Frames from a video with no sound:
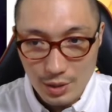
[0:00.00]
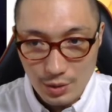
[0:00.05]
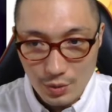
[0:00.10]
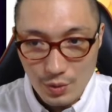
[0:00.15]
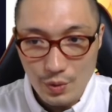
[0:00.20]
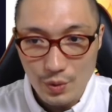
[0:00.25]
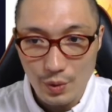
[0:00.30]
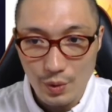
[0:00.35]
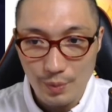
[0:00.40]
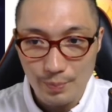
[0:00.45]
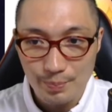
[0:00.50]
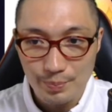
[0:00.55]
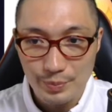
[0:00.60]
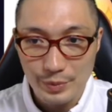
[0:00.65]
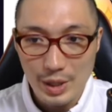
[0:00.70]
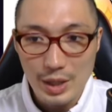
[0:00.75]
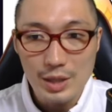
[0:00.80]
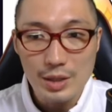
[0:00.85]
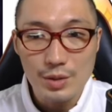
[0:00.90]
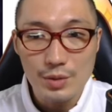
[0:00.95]
と
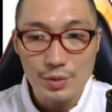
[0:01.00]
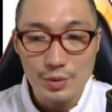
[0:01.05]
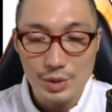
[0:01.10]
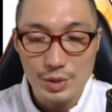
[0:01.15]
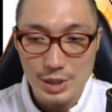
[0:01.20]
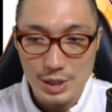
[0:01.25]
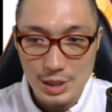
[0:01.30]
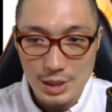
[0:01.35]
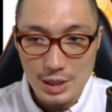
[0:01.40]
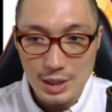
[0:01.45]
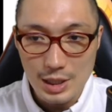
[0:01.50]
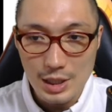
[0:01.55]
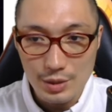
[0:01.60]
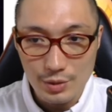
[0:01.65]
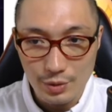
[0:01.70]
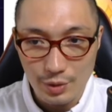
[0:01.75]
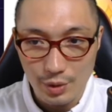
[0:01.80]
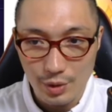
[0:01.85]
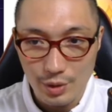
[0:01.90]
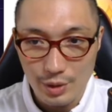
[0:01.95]
ないようにしっかり
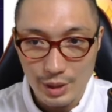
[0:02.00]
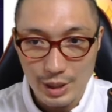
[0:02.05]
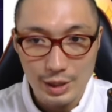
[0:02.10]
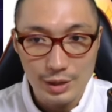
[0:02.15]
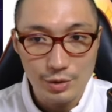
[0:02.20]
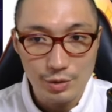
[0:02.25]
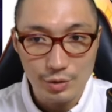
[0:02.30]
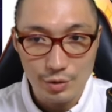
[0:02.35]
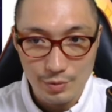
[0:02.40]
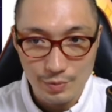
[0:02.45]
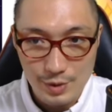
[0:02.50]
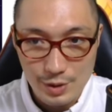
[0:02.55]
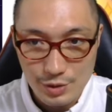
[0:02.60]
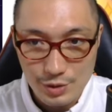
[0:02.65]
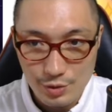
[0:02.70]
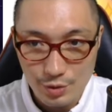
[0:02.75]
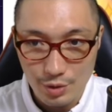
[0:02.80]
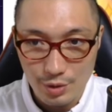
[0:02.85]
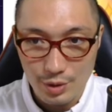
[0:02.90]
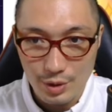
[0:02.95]
とやっておきま
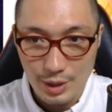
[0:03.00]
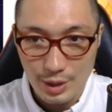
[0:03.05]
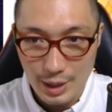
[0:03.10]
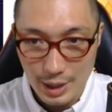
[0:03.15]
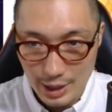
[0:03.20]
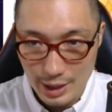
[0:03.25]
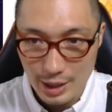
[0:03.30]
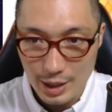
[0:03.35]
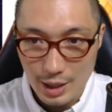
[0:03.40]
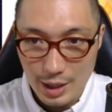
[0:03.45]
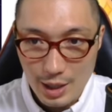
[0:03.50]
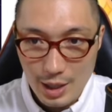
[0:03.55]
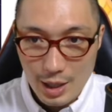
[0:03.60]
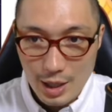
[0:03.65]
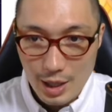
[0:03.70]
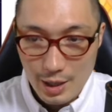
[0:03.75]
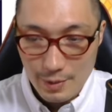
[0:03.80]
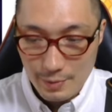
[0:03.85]
しょう。はい。えー、